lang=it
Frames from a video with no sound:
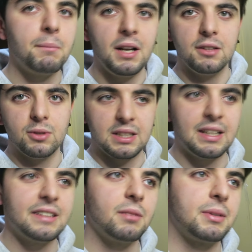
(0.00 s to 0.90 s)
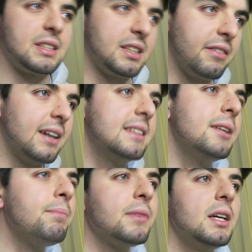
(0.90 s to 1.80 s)

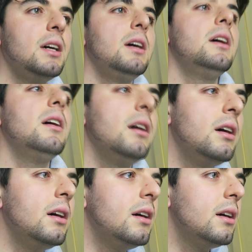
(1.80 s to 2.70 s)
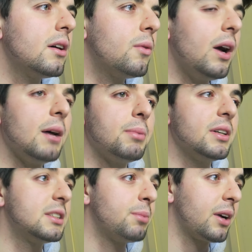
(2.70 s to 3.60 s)
1270x720. Eh, qua
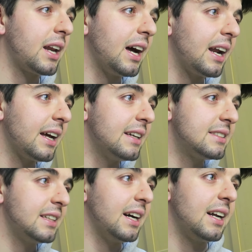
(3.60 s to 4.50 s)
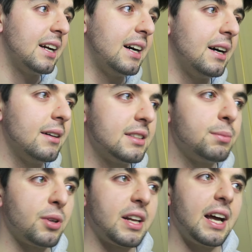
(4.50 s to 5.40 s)
poi si può creare sia la, si
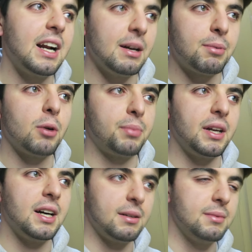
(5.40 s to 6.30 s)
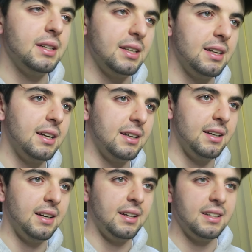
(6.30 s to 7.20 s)
può creare la propria
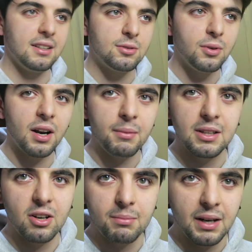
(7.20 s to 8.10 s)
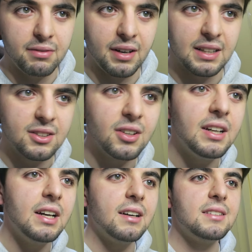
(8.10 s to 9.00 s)
miniatura, ma io non l'ho mai fatto.
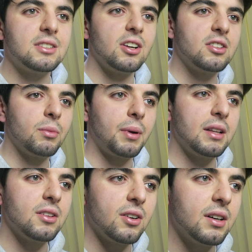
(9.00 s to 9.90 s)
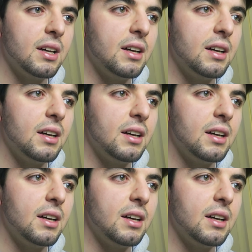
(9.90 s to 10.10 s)
Di solito prendo